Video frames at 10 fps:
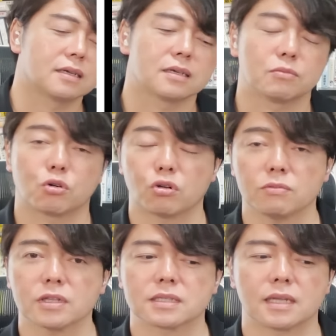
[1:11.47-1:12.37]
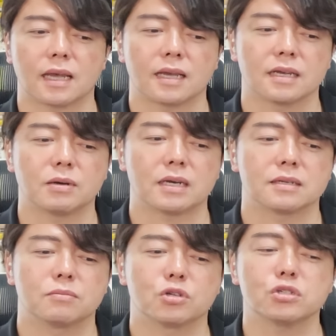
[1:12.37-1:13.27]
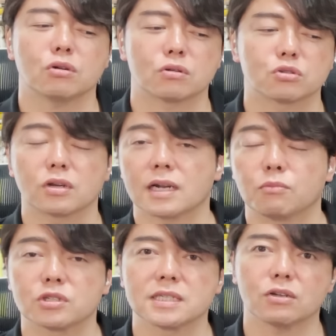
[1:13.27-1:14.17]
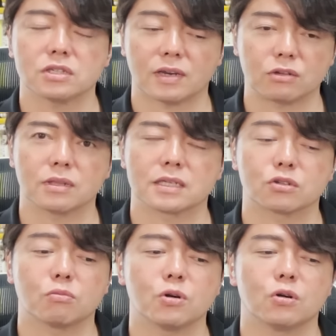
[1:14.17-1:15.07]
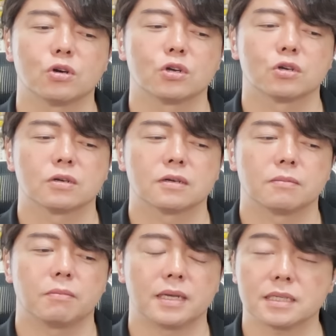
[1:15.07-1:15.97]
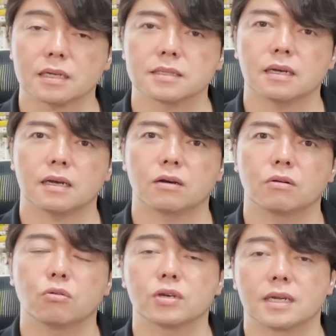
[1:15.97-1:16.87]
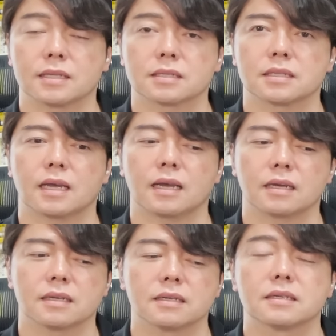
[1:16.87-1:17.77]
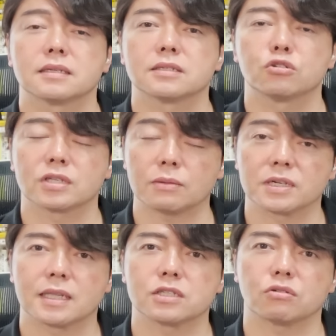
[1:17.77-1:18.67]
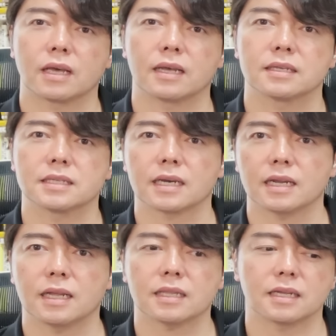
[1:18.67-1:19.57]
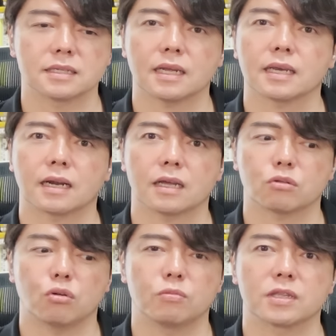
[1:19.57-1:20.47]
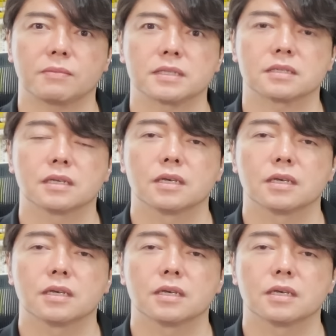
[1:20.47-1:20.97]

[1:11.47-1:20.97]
もうこれもですね、まあ、もちろんそれから持ち直してはいるんですけども、めちゃくちゃ大きなですね、揺さぶりですよね、下げになったんじゃないかなと思ってます。